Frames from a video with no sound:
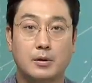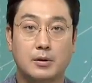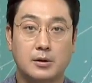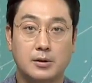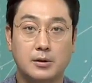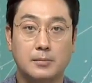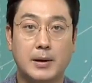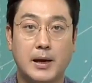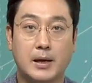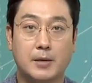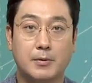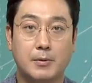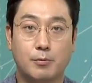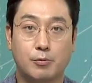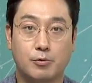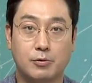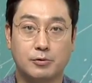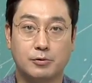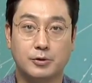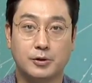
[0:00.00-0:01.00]
큰 바람이
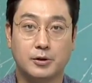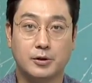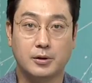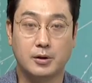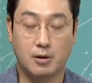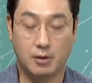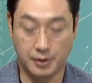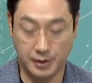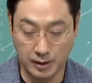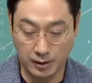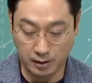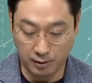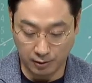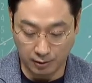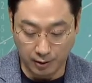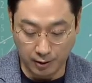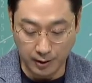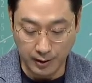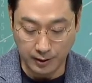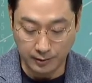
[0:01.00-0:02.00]
불었고요. 거기에
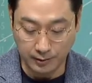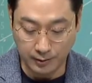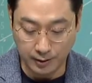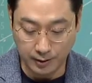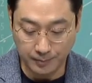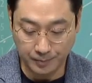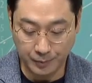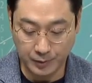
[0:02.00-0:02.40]
더해서